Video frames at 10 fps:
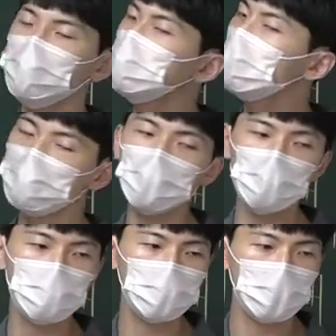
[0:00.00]
부정적으로
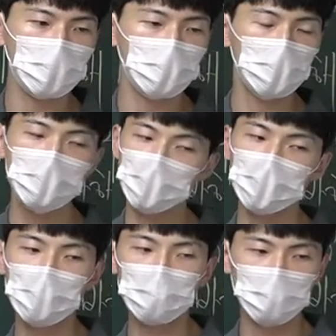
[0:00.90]
보면요. 이게
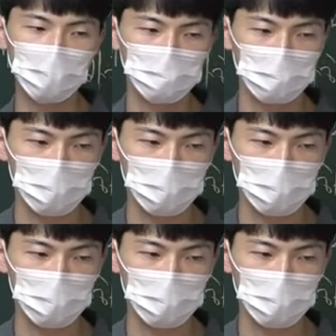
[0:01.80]
답이 안 나옵니다.